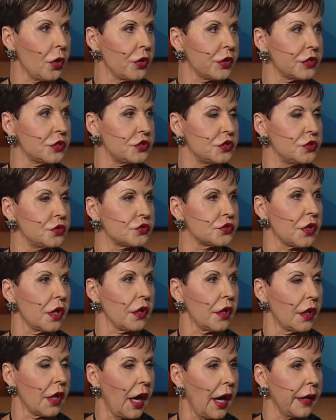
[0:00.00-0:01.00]
Outra palavra
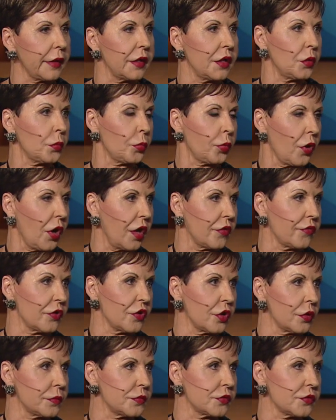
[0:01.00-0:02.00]
muito usada em
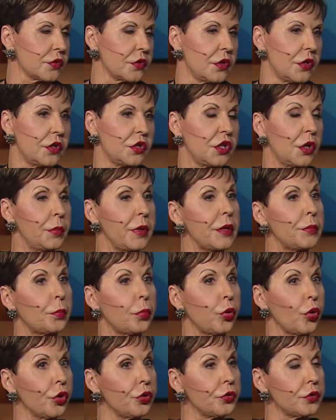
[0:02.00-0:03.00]
Provérbios, seja
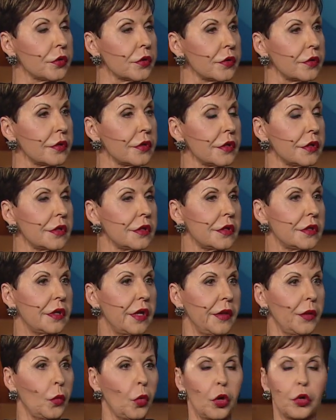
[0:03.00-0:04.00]
prudente.
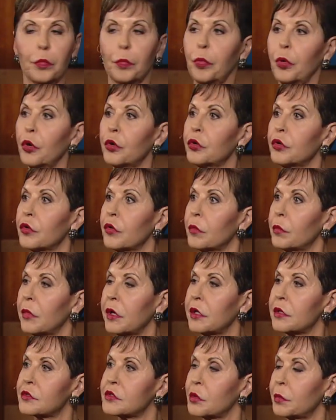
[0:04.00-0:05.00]
E a palavra prudente
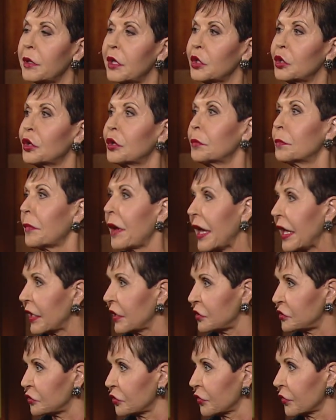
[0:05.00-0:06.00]
significa ser um bom
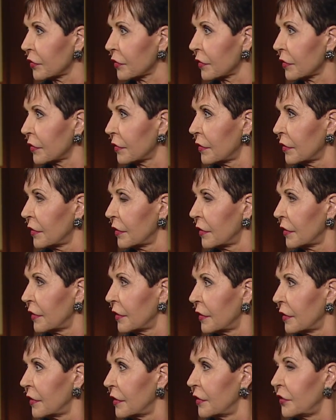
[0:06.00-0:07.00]
gestor,
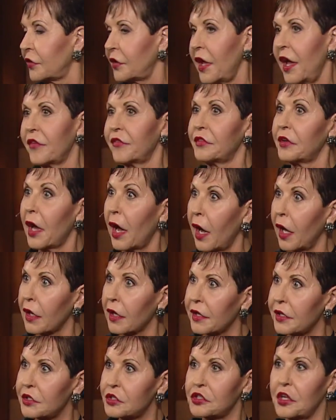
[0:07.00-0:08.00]
ter
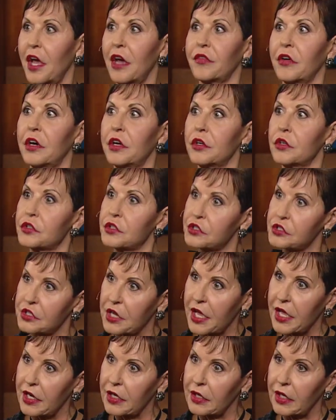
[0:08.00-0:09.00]
conhecimento, ter
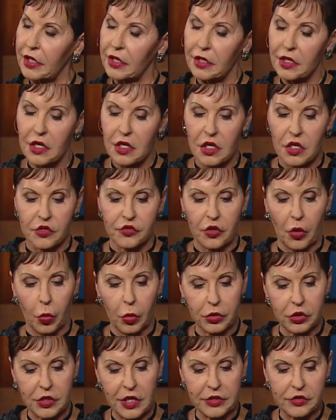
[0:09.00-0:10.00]
compreensão, então
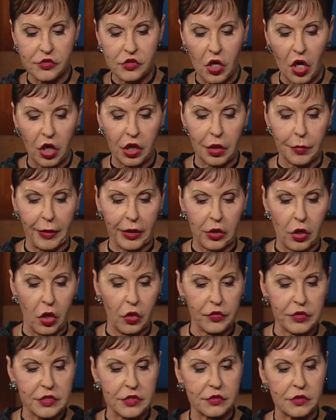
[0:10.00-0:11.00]
está falando sobre
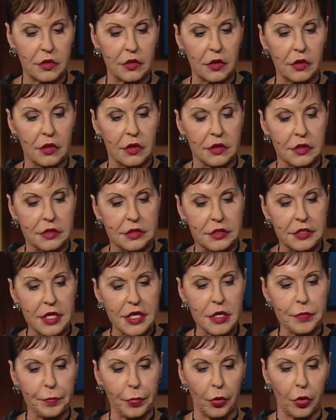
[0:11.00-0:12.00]
essas
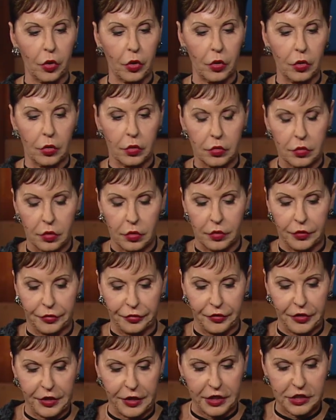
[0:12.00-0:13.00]
coisas mais
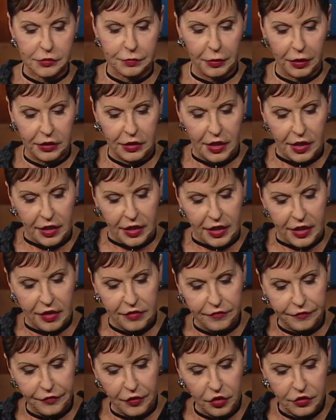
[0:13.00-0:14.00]
profundas,
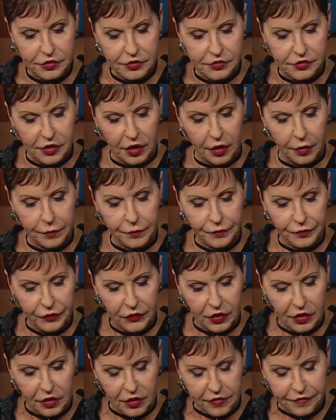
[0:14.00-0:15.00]
mas no
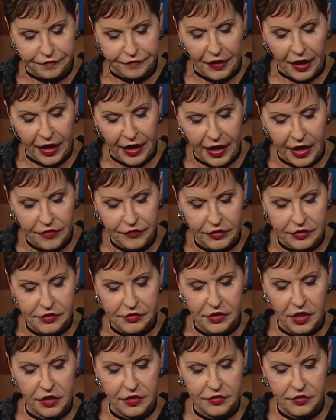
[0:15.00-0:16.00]
verso cinco
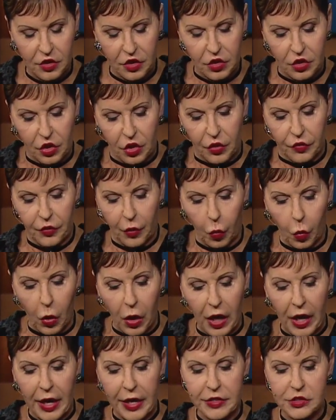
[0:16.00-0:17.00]
dias, os
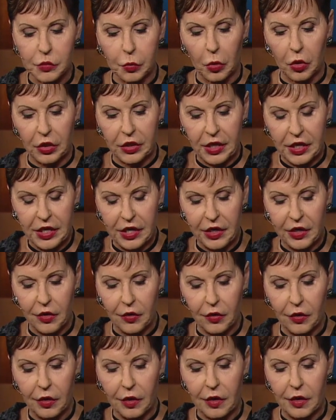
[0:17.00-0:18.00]
sábios
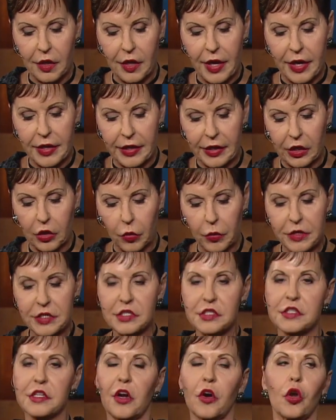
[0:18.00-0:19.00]
ouvirão e
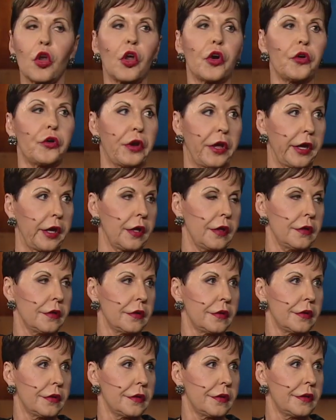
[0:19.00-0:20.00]
aumentarão seu
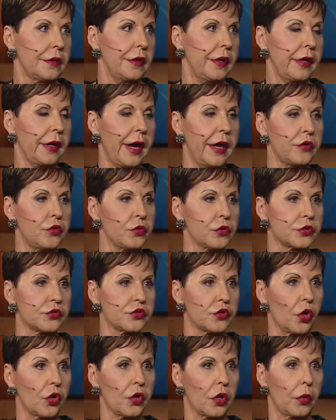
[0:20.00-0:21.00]
aprendizado. E eu
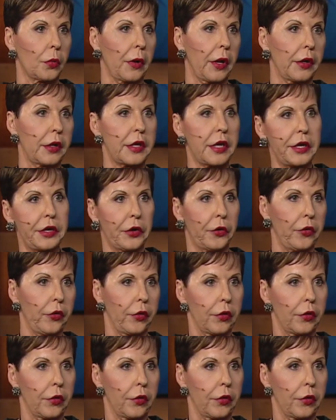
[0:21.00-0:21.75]
circulei isso aqui,